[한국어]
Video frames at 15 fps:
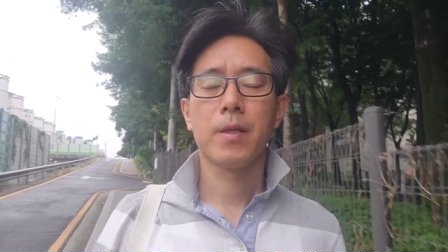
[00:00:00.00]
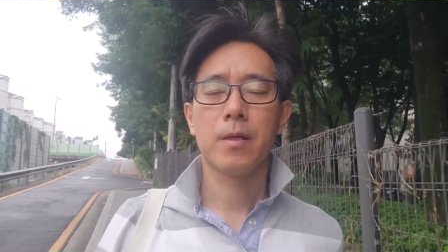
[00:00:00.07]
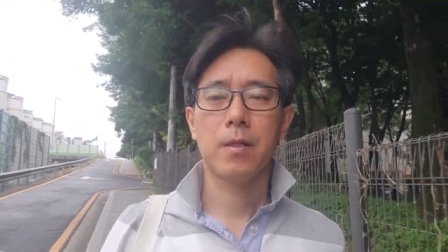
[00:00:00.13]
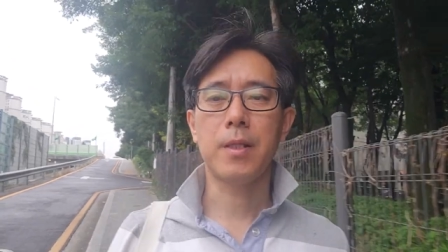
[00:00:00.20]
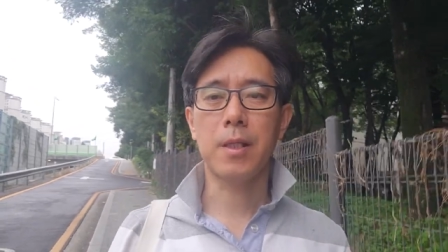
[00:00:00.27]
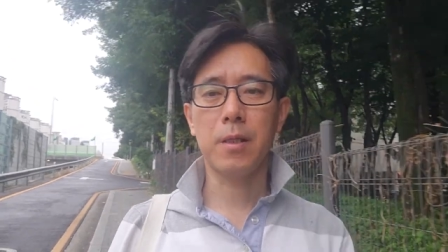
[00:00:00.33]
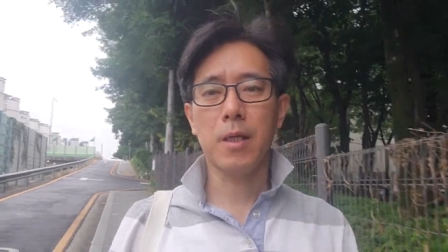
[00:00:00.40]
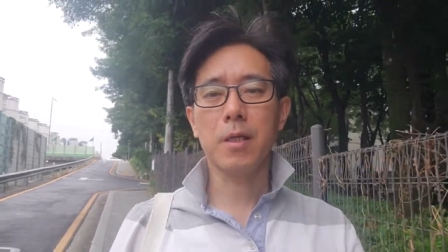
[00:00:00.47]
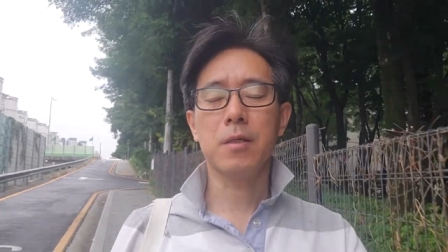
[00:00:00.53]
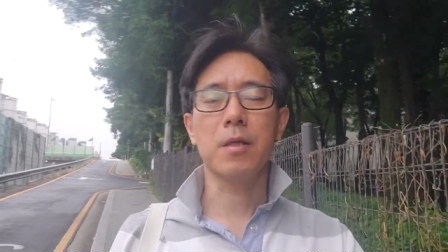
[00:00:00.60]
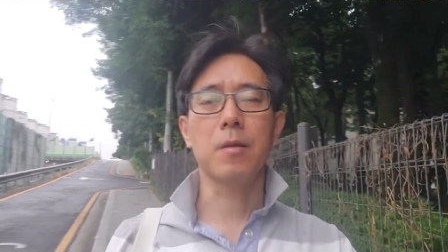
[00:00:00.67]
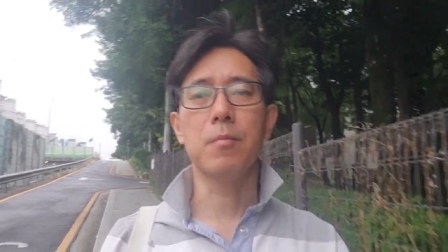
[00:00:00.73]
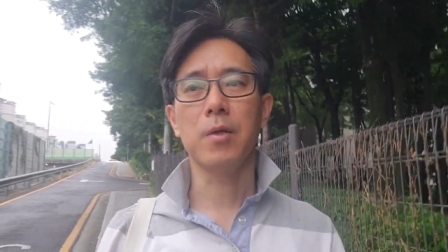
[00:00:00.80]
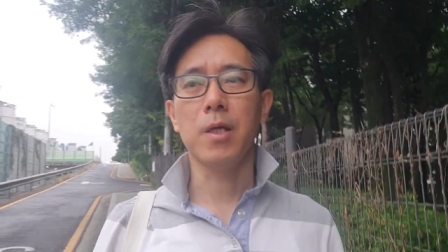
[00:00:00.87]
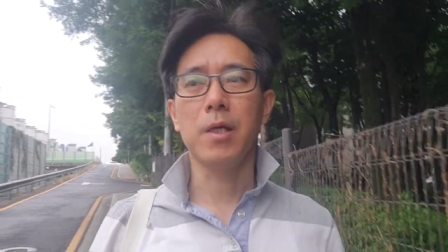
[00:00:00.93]
그때 그랬기
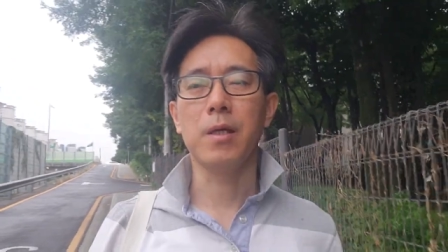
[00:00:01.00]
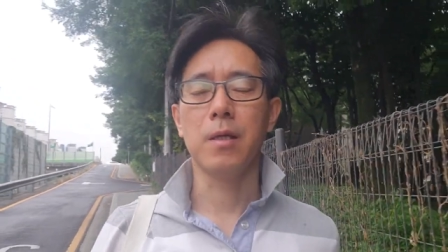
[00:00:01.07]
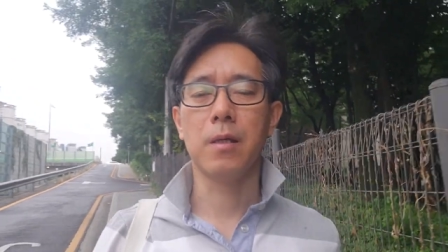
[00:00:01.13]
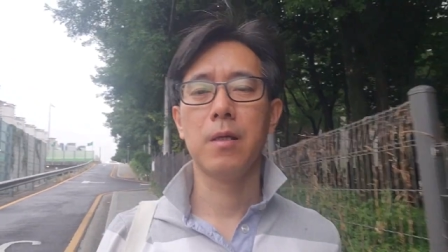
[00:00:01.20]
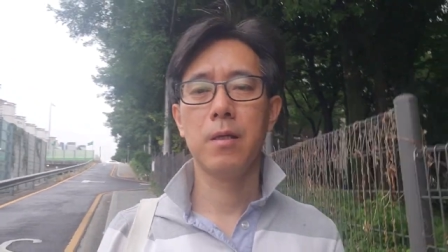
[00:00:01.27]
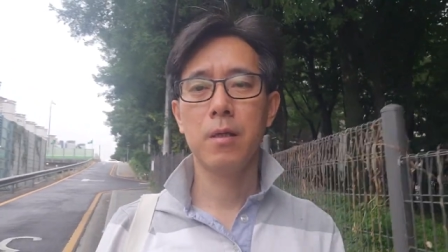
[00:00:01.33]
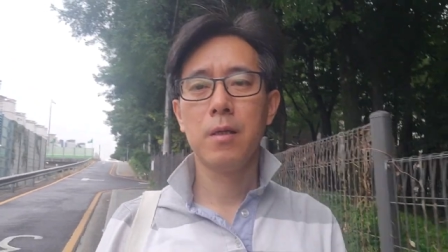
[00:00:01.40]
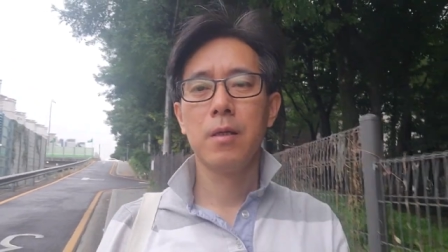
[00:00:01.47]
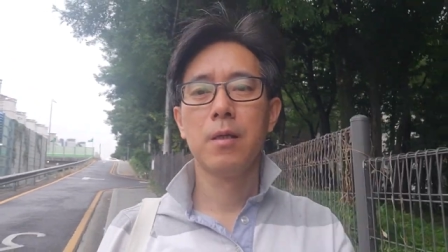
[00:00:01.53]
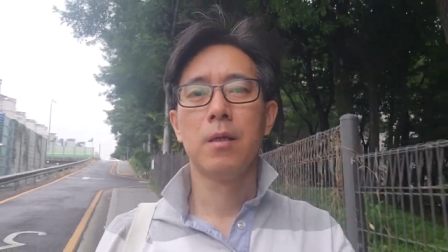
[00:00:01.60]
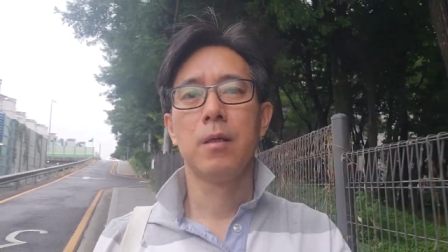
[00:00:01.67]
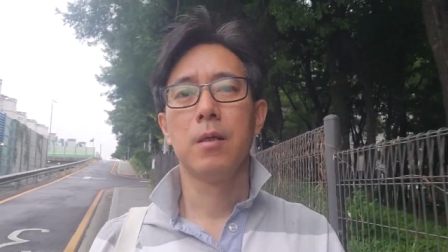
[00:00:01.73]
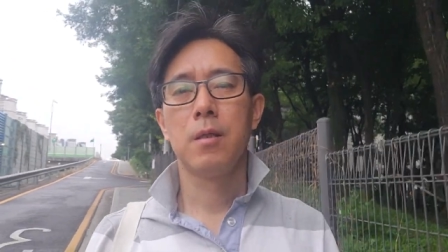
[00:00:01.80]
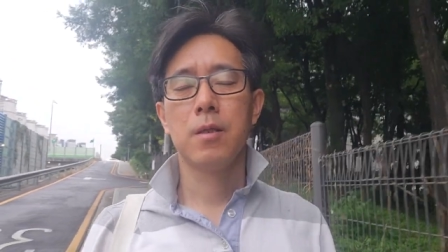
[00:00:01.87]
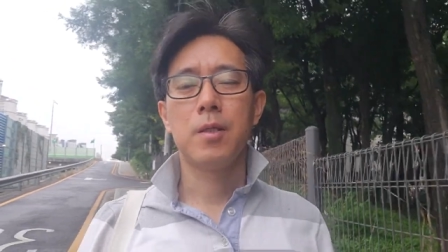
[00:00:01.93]
때문에
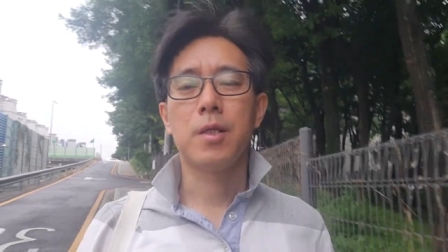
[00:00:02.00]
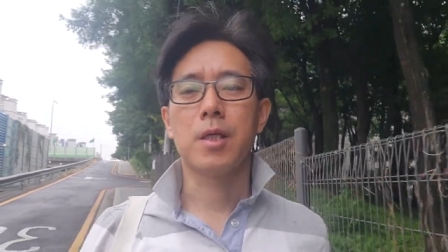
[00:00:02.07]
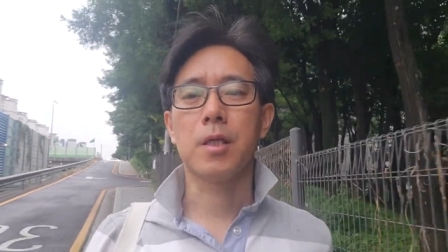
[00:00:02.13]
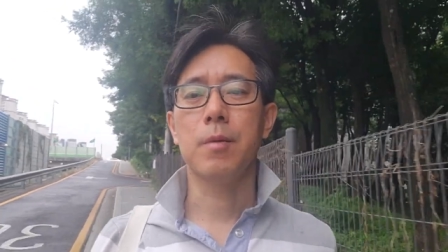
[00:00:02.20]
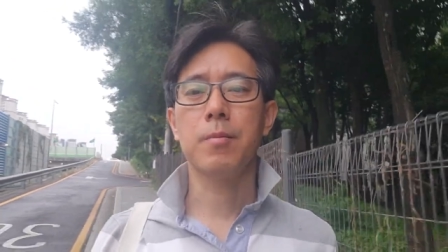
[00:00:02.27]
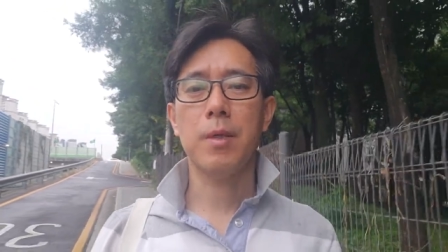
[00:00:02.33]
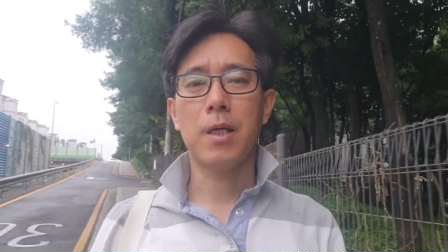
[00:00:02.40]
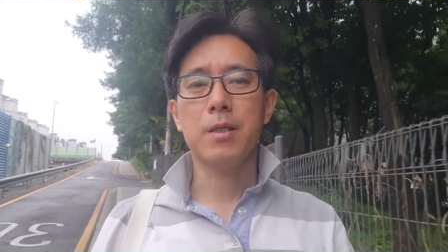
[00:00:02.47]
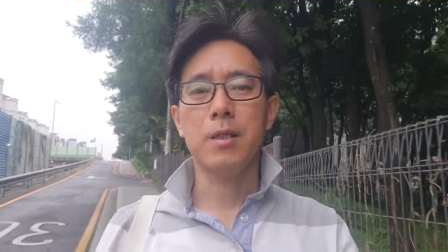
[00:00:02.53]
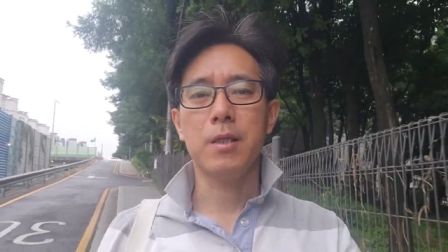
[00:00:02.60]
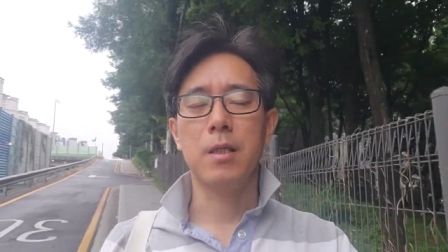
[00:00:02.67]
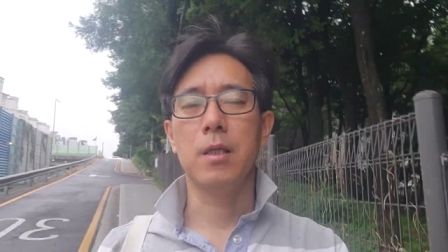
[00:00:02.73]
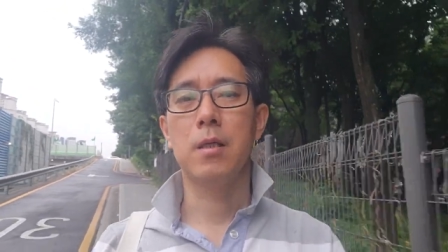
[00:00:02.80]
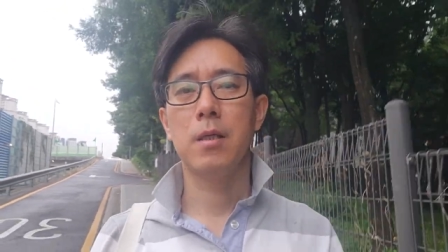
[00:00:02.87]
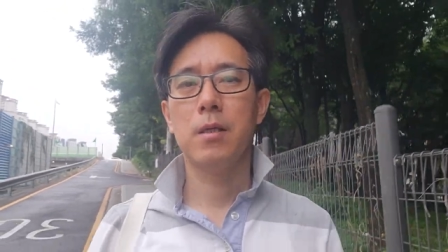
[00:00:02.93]

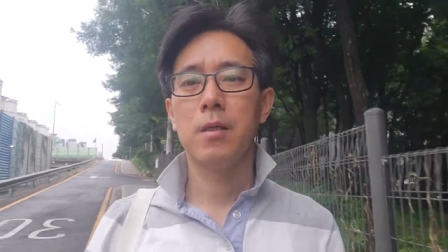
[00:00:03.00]
지금까지